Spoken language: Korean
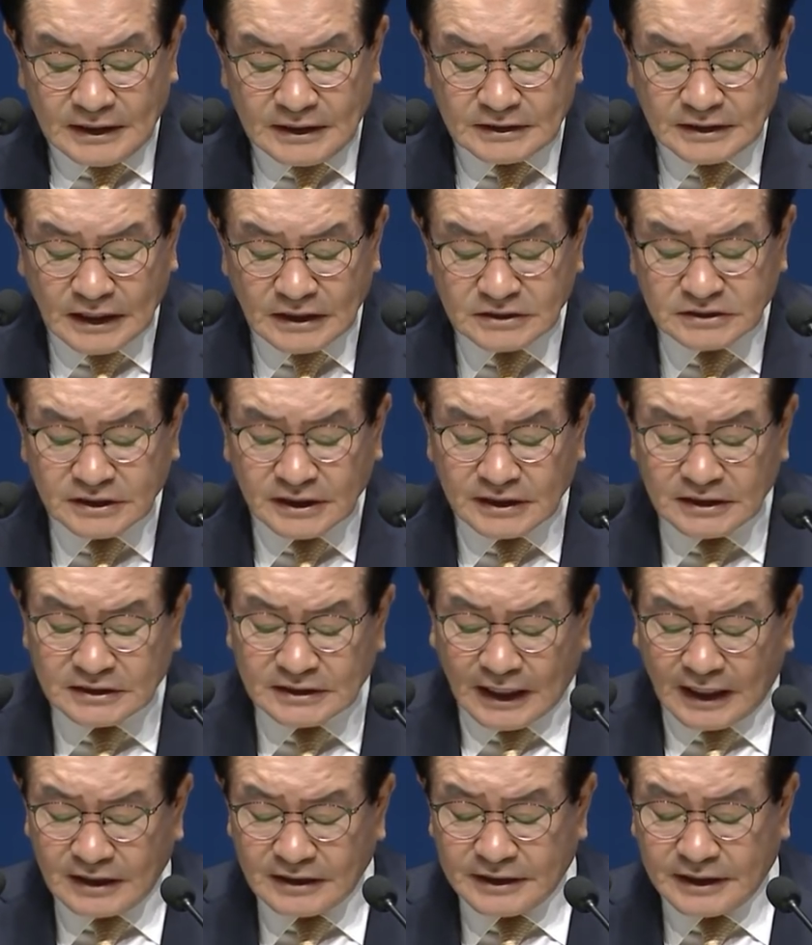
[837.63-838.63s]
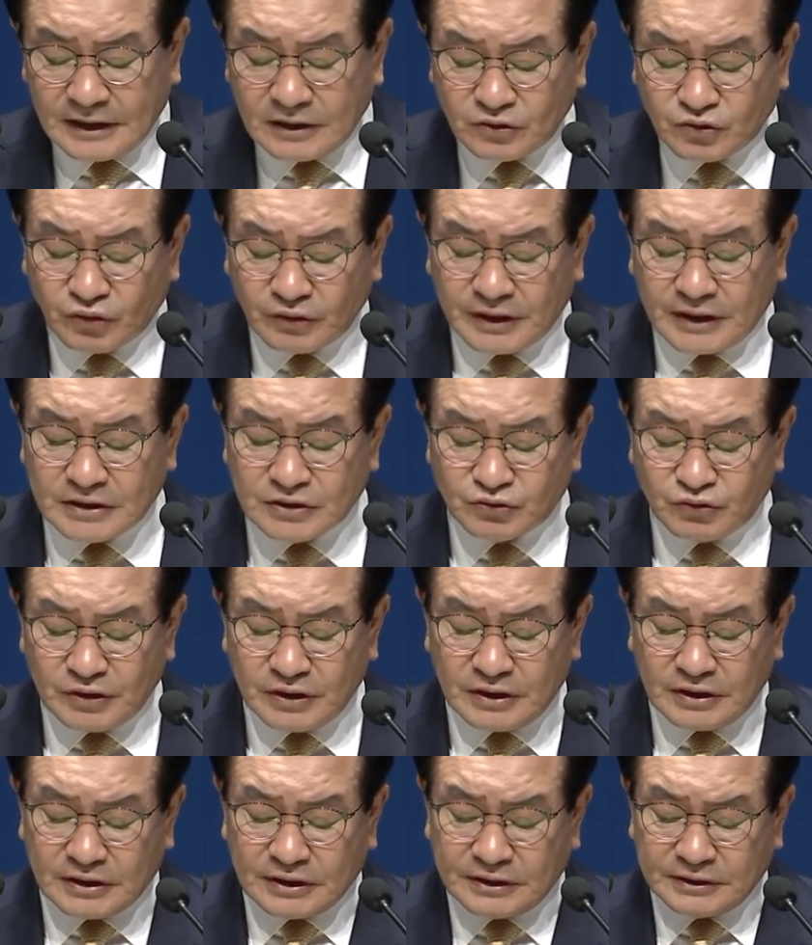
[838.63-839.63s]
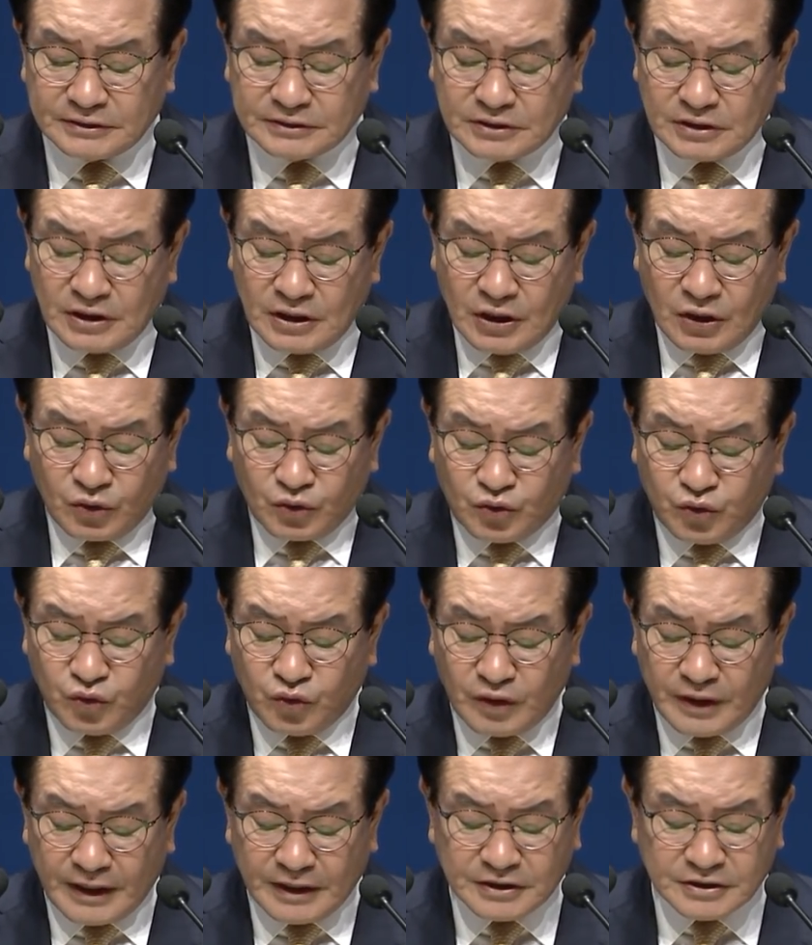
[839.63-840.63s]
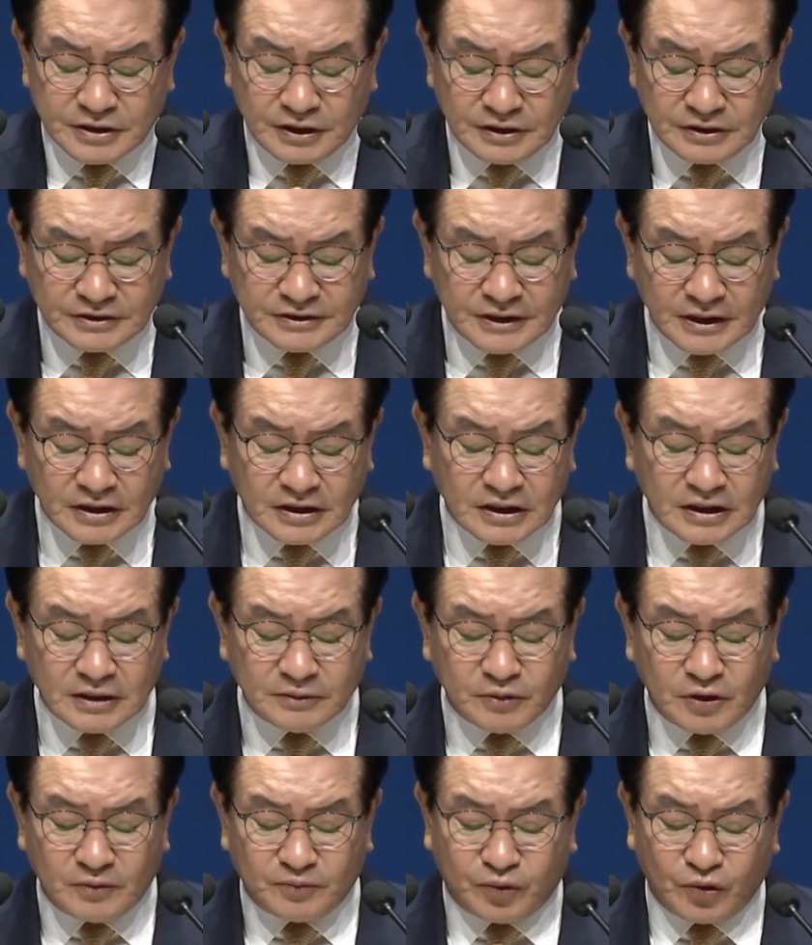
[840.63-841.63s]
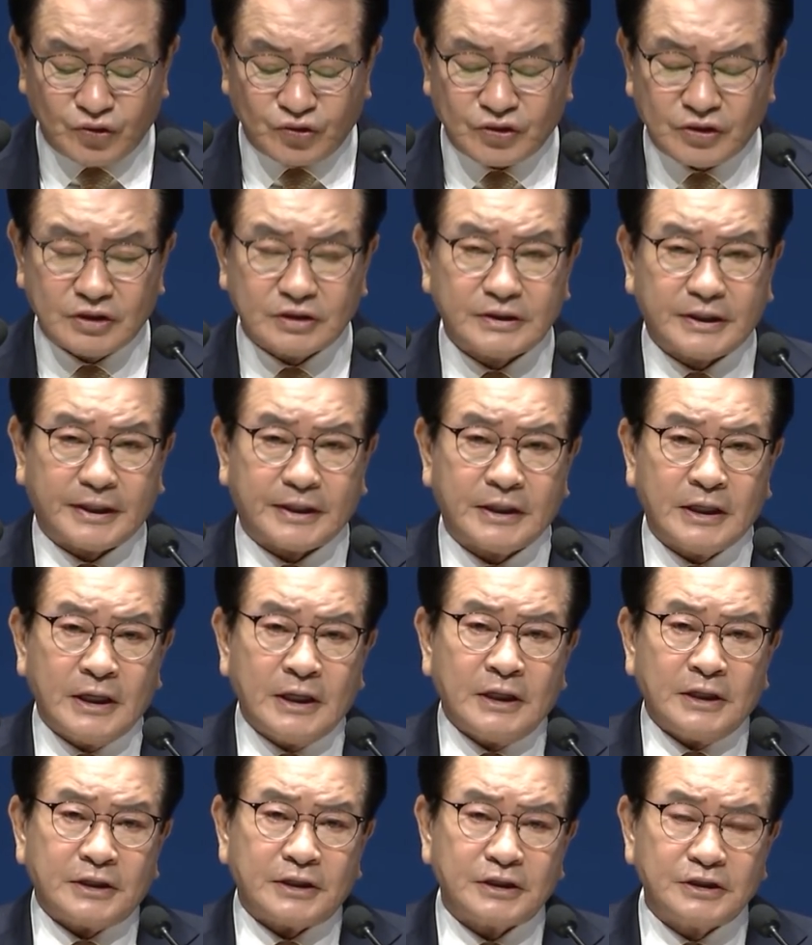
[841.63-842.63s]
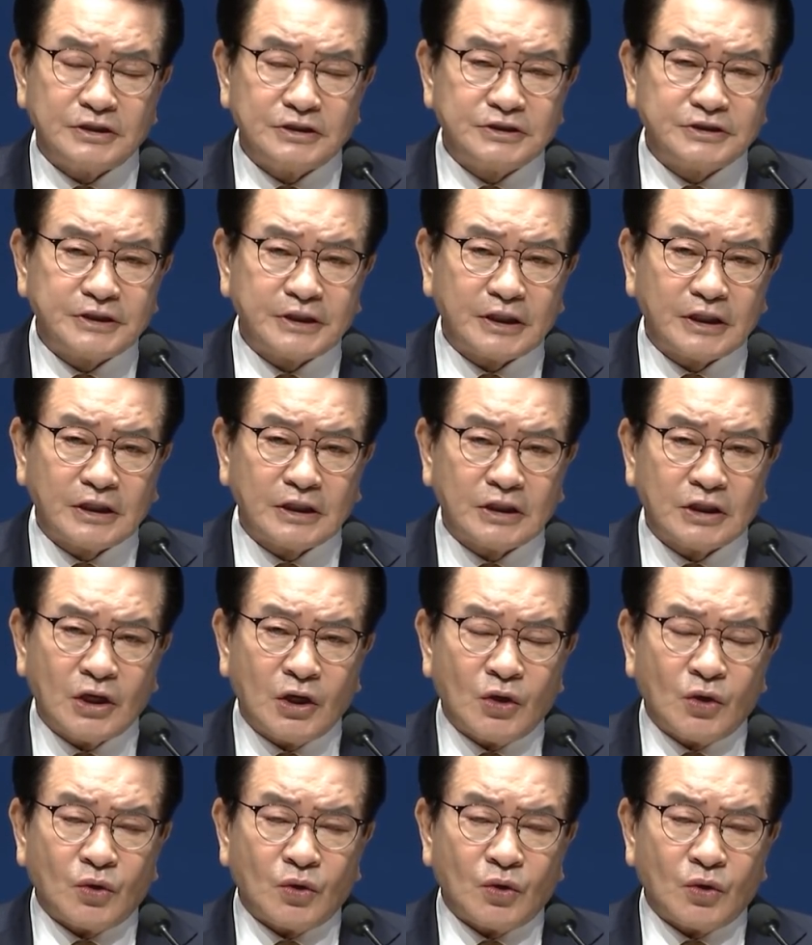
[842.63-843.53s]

이 다섯 가지 단계를 통해서 우리는 구원의 전체 그림을 볼 수 있는데 현재